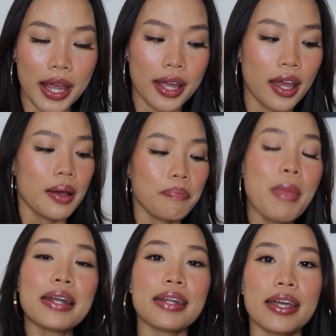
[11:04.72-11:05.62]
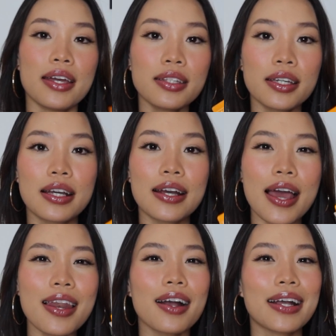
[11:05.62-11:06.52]
này bạn này thì
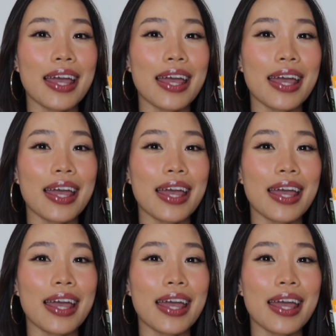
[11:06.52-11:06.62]
khá là